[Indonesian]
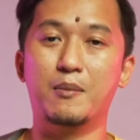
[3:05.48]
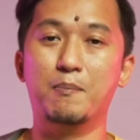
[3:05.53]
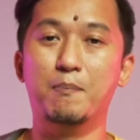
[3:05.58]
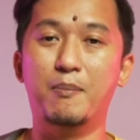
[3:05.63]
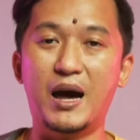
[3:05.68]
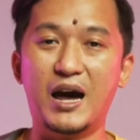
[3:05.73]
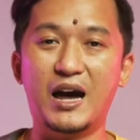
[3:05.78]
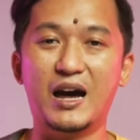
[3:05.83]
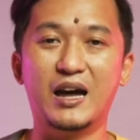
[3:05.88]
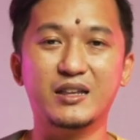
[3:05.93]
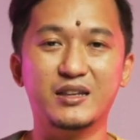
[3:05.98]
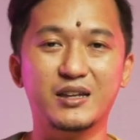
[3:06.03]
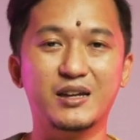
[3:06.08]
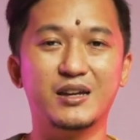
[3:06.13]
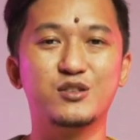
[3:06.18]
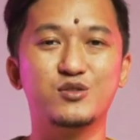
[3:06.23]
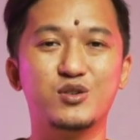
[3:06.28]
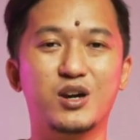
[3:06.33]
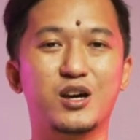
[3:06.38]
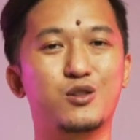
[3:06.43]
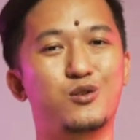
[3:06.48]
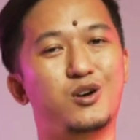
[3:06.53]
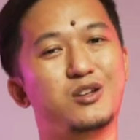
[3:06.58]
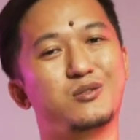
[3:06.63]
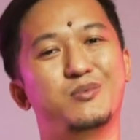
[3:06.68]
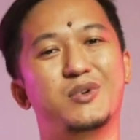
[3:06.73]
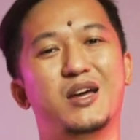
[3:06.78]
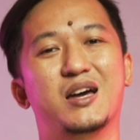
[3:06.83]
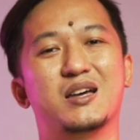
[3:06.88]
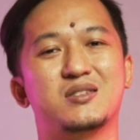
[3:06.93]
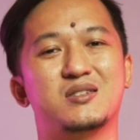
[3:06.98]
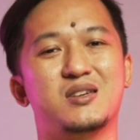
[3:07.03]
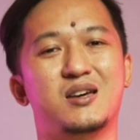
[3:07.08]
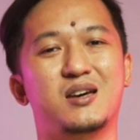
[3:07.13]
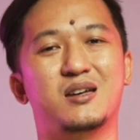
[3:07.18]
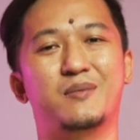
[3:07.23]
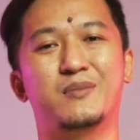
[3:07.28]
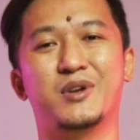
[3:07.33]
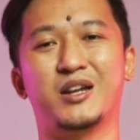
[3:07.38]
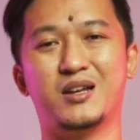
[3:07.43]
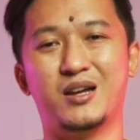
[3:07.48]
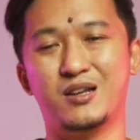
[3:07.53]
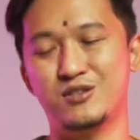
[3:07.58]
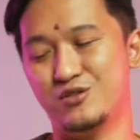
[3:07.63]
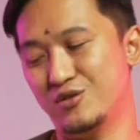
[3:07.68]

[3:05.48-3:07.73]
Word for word: bahannya juga luar biasa. Mereka